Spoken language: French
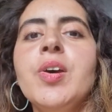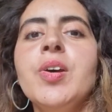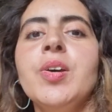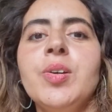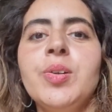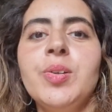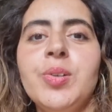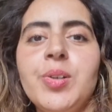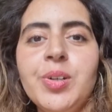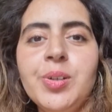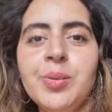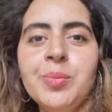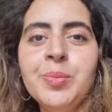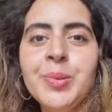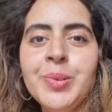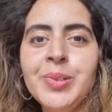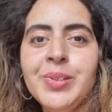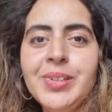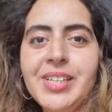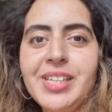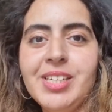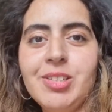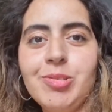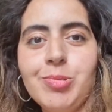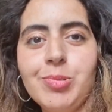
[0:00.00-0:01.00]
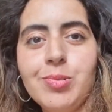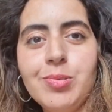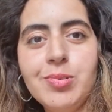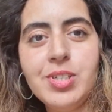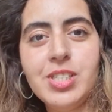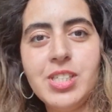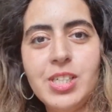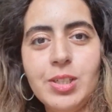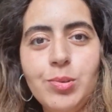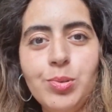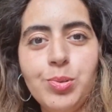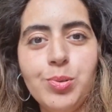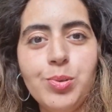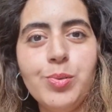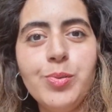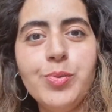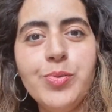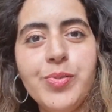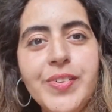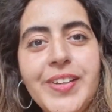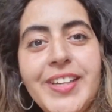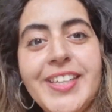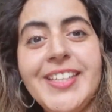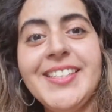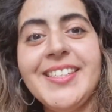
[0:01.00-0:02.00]
Comment est-ce que j'ai
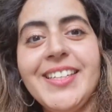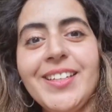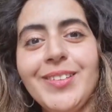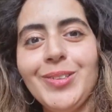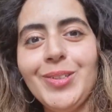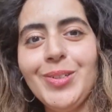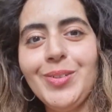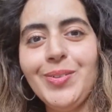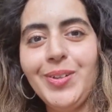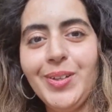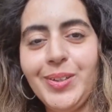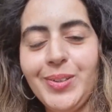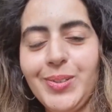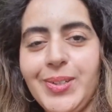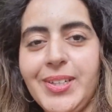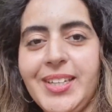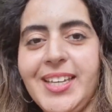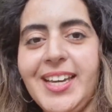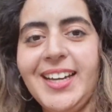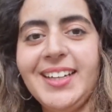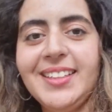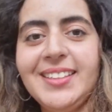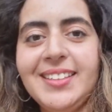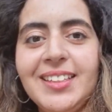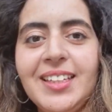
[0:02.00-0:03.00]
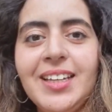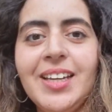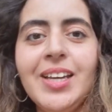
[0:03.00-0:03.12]
trouvé cette offre de garde